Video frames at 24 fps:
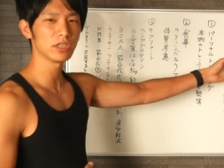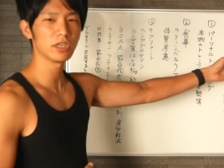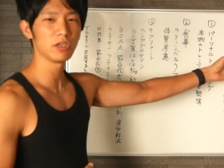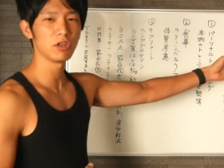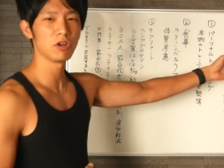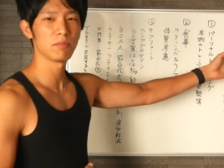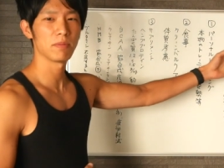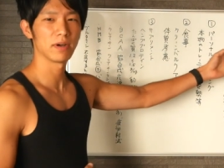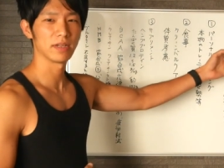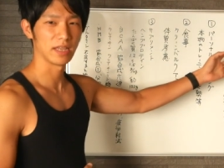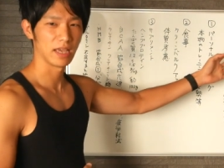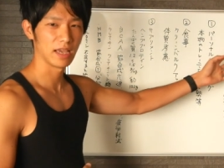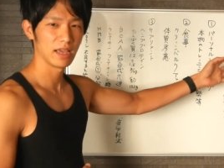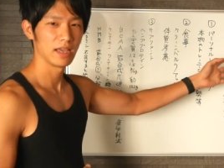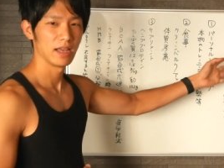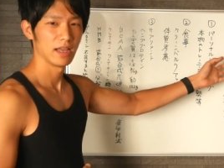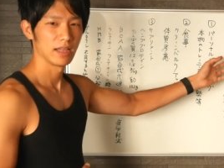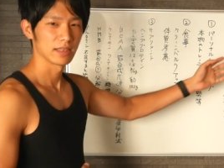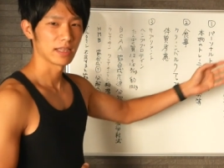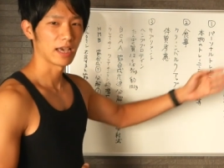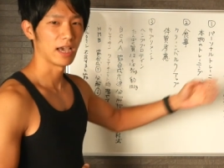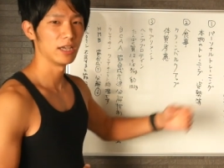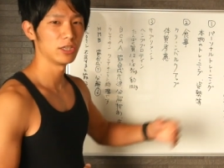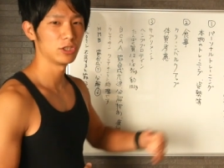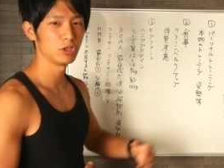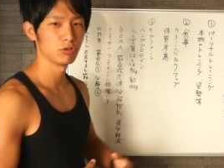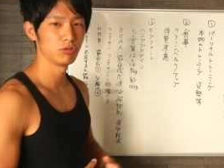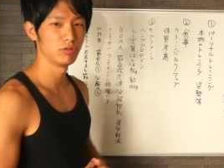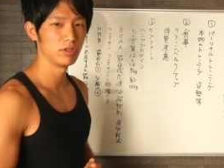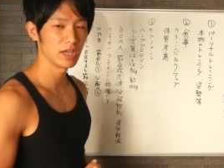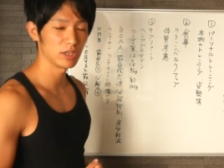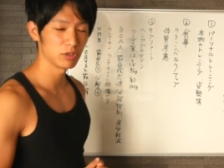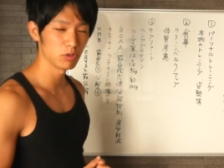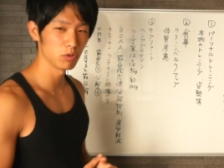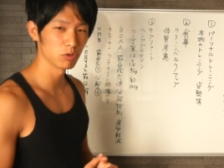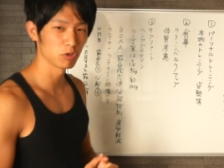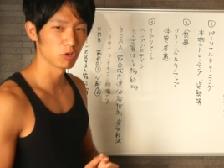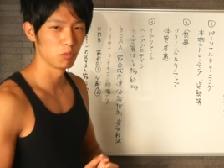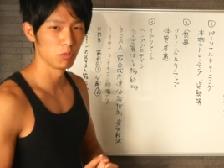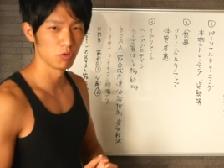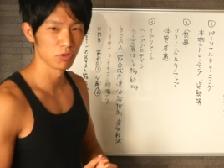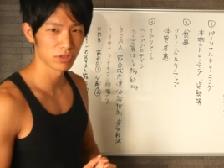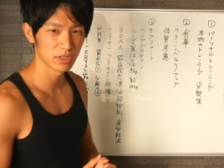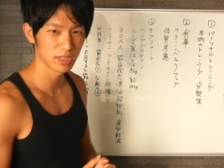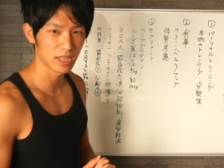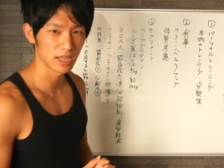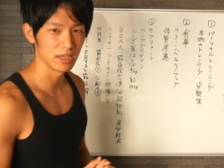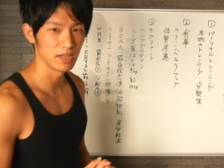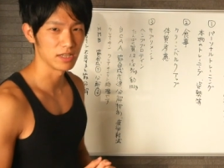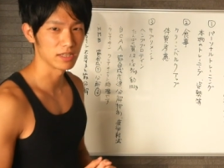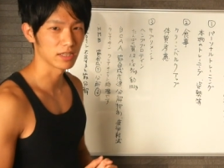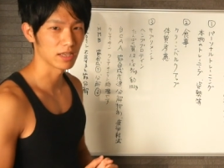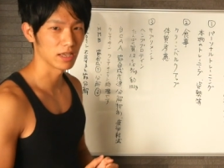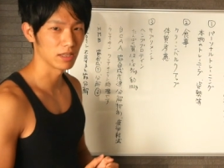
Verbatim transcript: キロまで体重増やそうと思ったんです